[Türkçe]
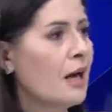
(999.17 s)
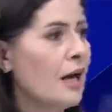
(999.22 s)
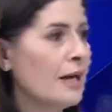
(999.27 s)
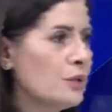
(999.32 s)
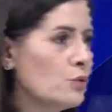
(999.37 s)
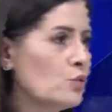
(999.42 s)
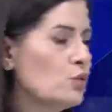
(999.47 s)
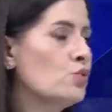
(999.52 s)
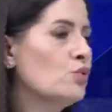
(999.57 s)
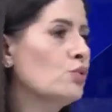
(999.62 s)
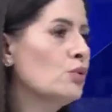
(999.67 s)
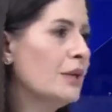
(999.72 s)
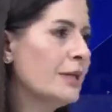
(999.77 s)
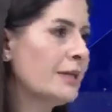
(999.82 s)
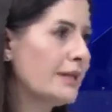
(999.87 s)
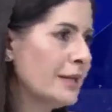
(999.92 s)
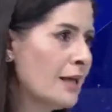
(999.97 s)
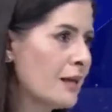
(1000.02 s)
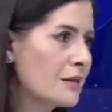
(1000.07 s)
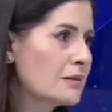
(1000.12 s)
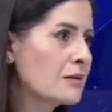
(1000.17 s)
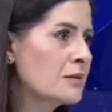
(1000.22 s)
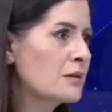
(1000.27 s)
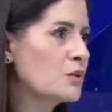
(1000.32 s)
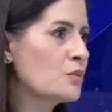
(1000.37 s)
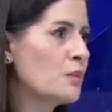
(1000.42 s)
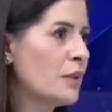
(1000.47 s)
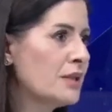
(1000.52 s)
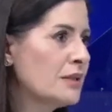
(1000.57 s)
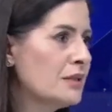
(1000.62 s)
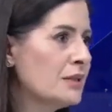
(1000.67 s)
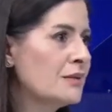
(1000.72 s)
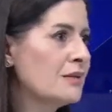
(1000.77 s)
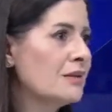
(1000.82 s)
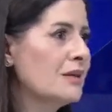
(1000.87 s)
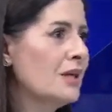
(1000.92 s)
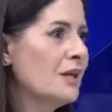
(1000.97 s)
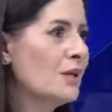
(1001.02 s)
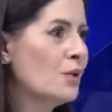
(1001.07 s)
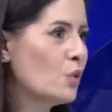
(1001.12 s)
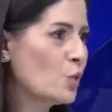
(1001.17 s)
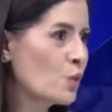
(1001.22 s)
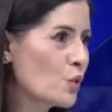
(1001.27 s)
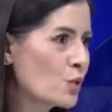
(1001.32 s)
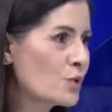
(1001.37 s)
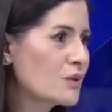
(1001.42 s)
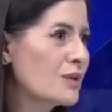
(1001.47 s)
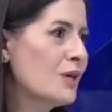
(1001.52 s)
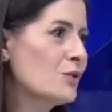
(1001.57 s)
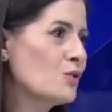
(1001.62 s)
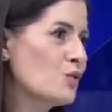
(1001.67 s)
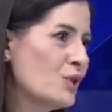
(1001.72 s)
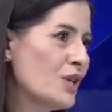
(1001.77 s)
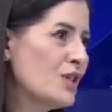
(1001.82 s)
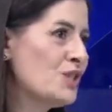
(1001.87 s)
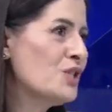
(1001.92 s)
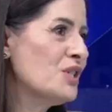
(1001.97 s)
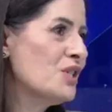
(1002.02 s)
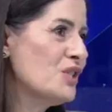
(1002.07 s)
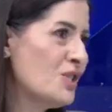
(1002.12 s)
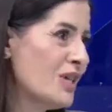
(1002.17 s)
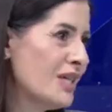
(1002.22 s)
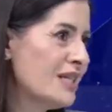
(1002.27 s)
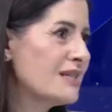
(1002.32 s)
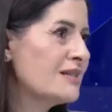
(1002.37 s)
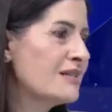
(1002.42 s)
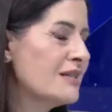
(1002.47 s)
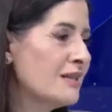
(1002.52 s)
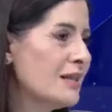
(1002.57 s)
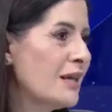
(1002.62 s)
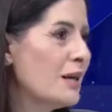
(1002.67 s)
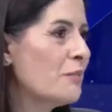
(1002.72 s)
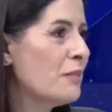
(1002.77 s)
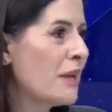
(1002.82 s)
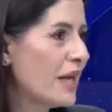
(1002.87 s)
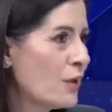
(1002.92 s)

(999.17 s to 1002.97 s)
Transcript: hani duyguları yansıtmanın hukuksal sürecin içerisinde Hı -hı.